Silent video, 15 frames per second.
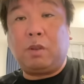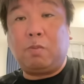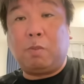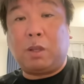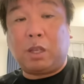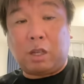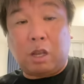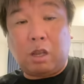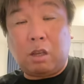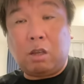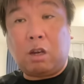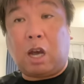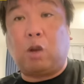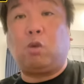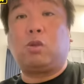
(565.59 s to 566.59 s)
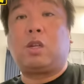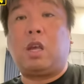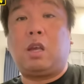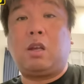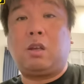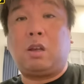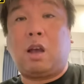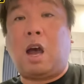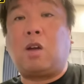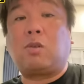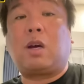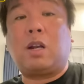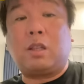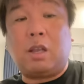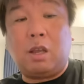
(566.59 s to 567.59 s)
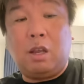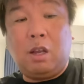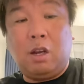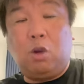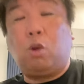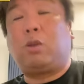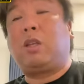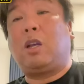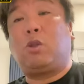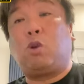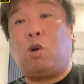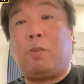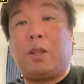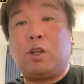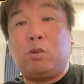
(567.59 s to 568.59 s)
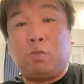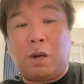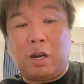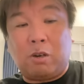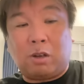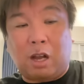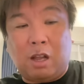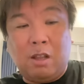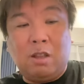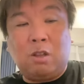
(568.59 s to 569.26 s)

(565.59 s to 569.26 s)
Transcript: まだね、可能性あるからね、ロッテはどこまで踏ん張れるか。